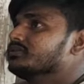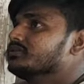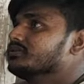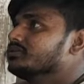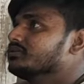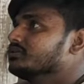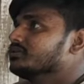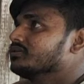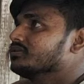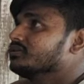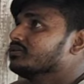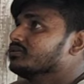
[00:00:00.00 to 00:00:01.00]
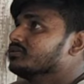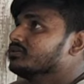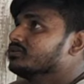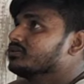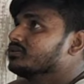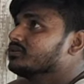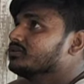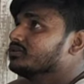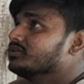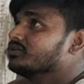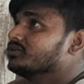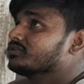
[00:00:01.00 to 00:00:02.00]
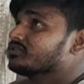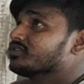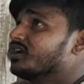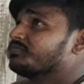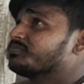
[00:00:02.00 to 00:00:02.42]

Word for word: बाल और खुर और अगर आपको